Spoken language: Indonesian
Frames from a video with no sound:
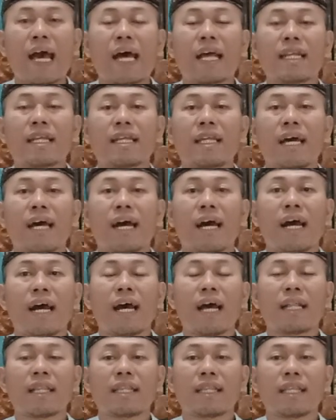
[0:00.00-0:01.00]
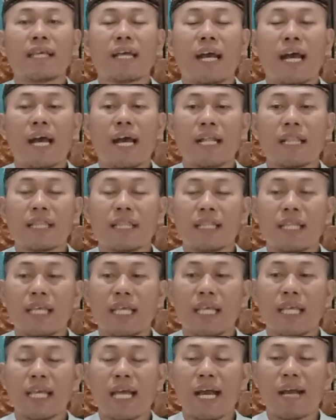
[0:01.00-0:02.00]
ada hati-hati
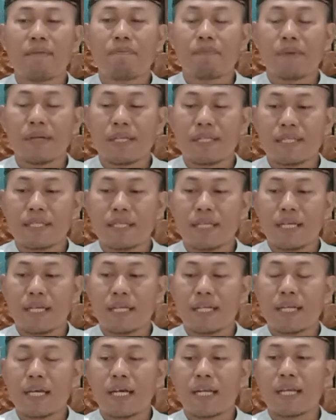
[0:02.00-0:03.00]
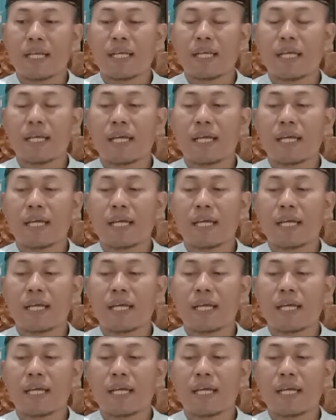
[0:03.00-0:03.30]
yang bersih dari